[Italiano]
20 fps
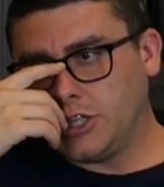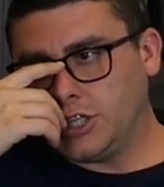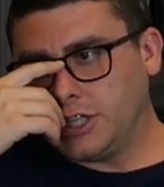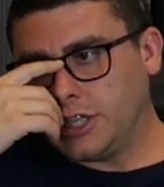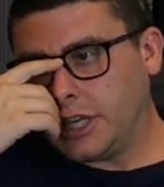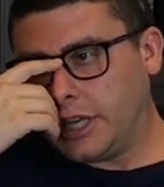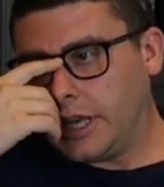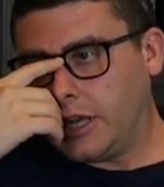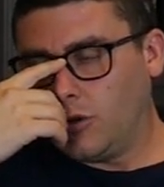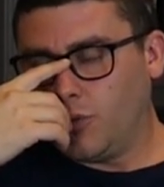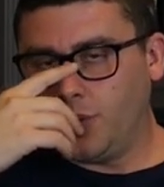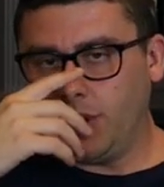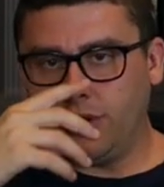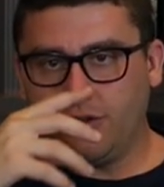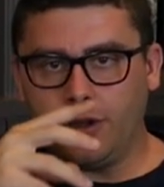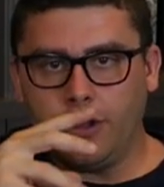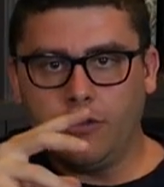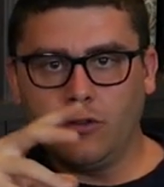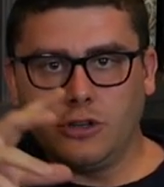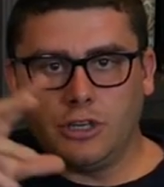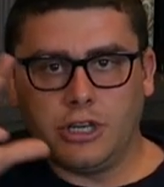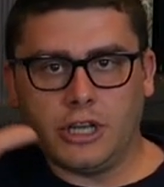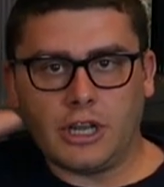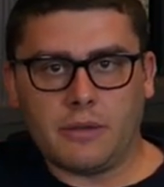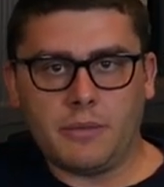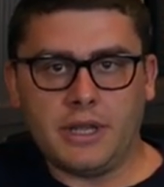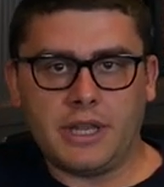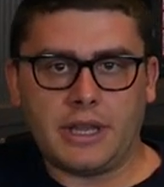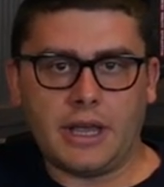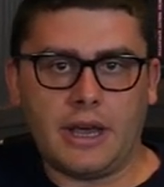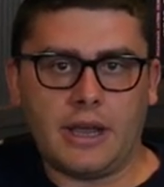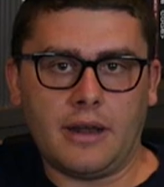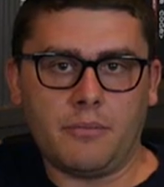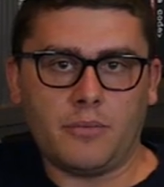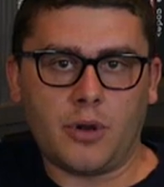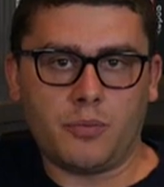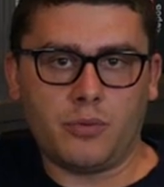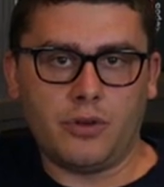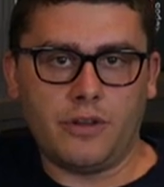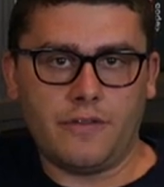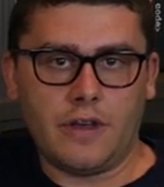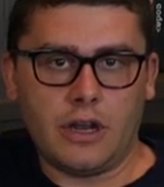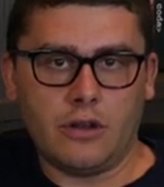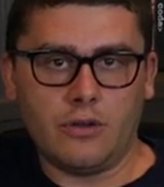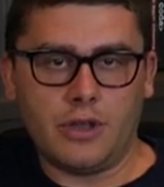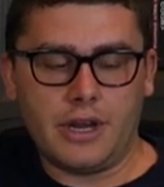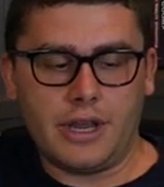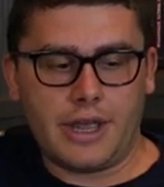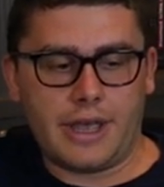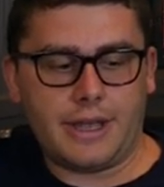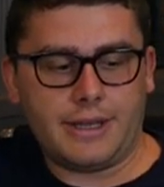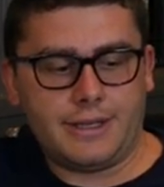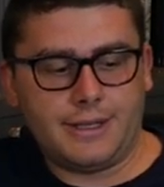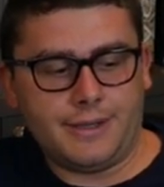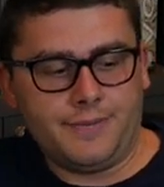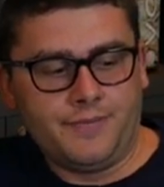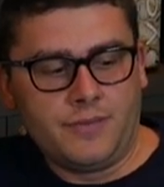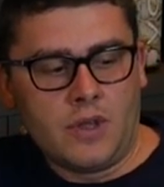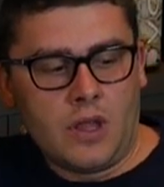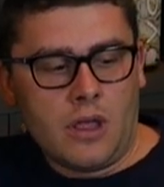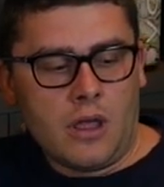gente che ha l'obiettivo di incrementare il proprio livello di ricchezza.